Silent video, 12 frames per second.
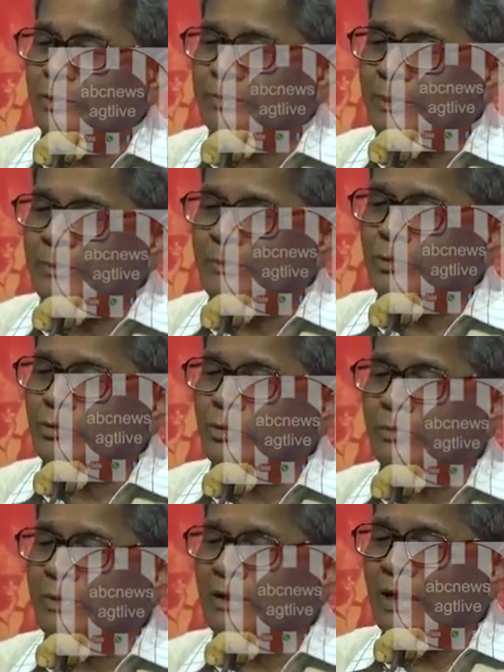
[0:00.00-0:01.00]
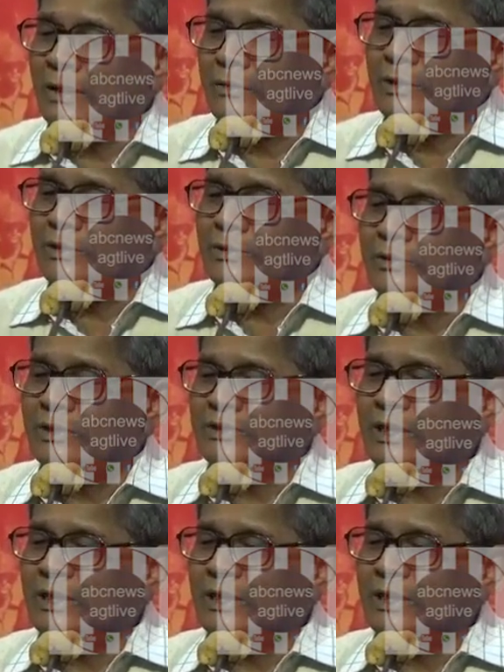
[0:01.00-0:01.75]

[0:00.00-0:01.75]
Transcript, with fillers: সুপ্রিম কোর্ট তোমরা না করেছ এই